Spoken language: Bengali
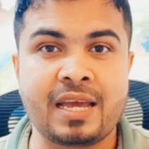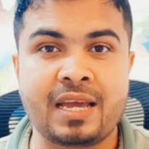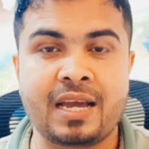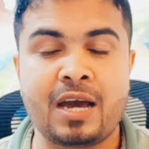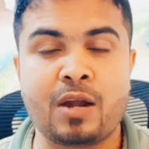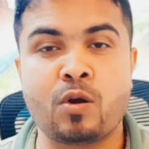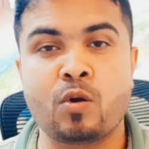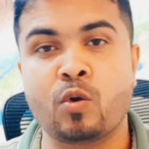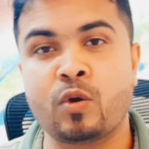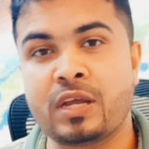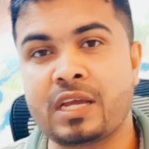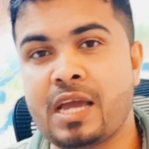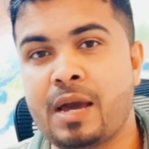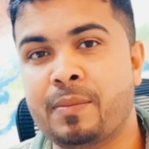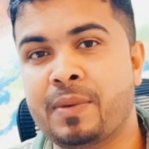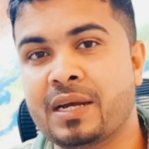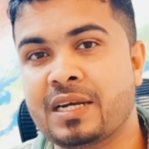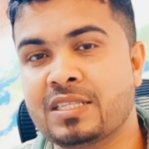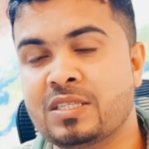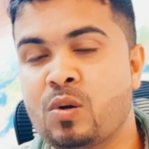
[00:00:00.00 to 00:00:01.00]
নাই কারণ অনেকে
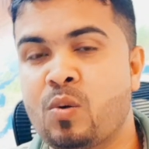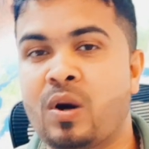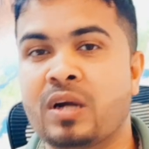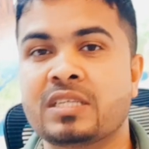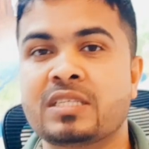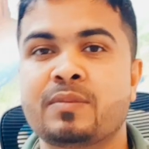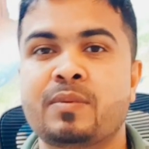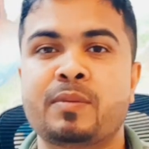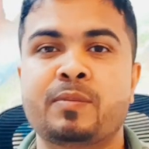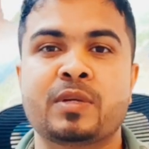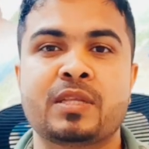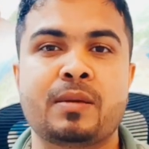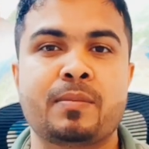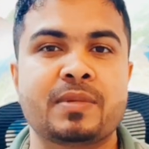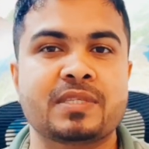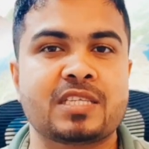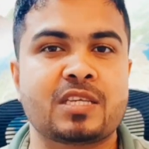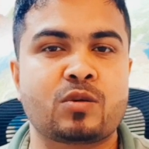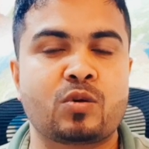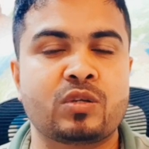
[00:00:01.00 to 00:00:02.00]
আমার কাছে হোয়াটসঅ্যাপের মধ্যে
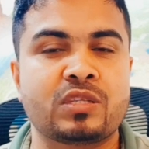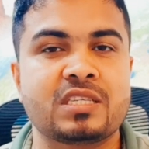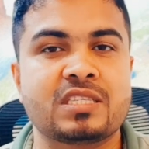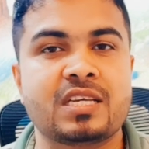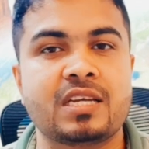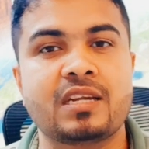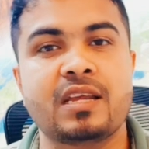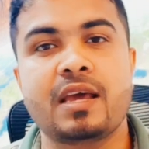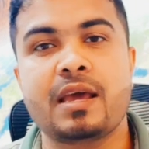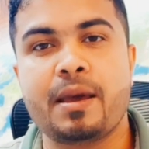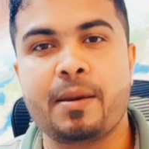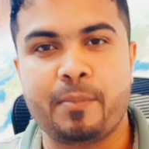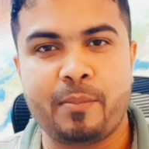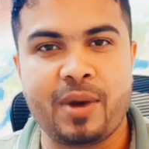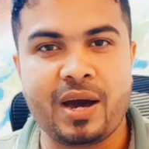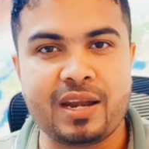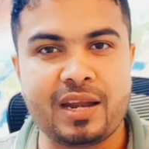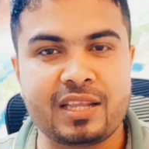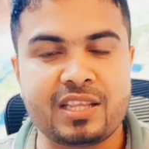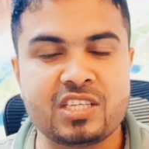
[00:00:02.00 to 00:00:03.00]
মেসেজ করতেছেন
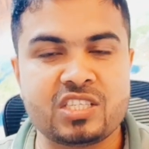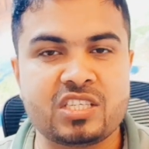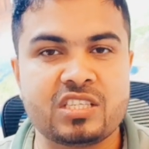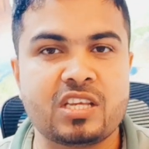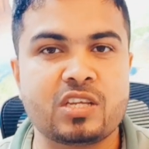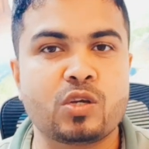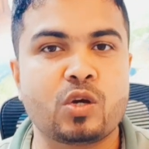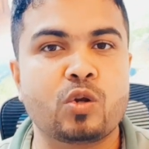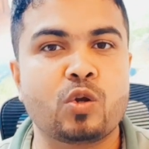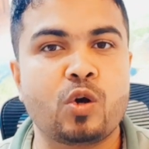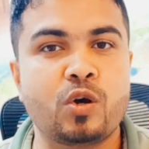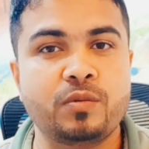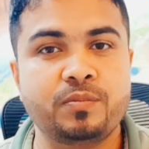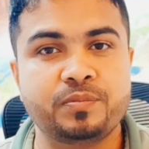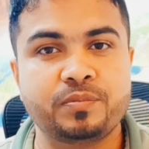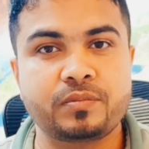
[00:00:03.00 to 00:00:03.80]
বাংলাদেশিদের জন্য